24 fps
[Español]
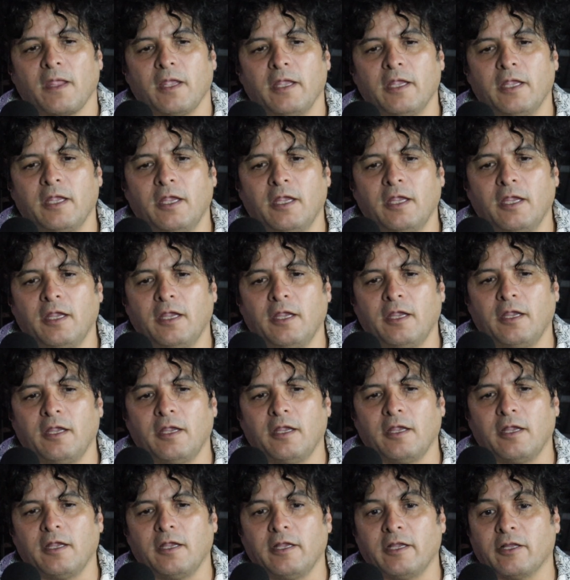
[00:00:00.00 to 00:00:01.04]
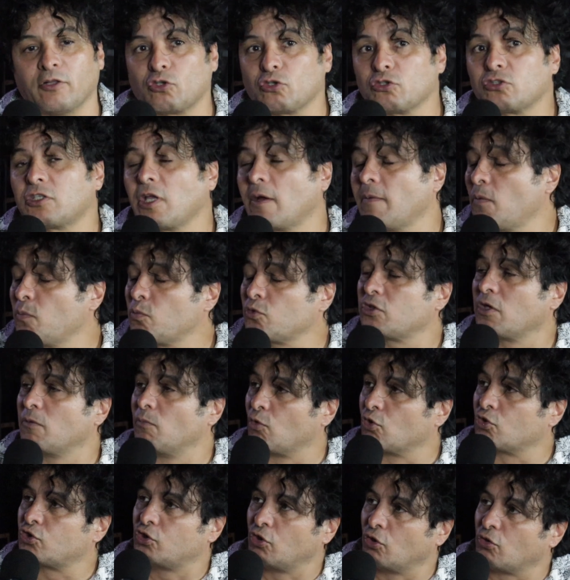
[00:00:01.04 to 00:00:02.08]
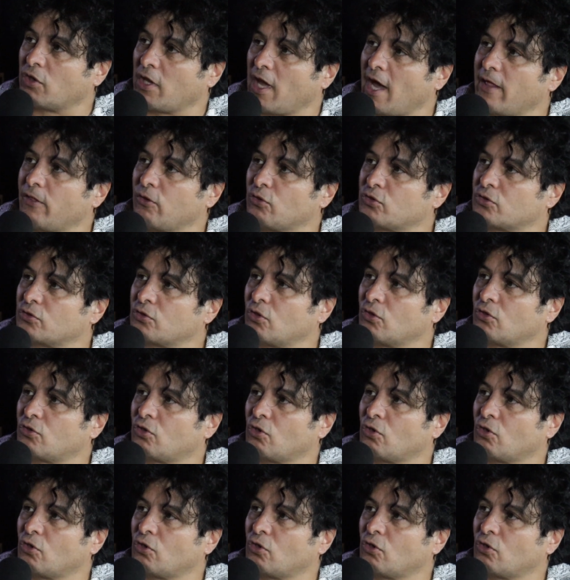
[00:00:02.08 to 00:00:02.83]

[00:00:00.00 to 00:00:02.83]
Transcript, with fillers: y, entonces estábamos emocionados, ¿no?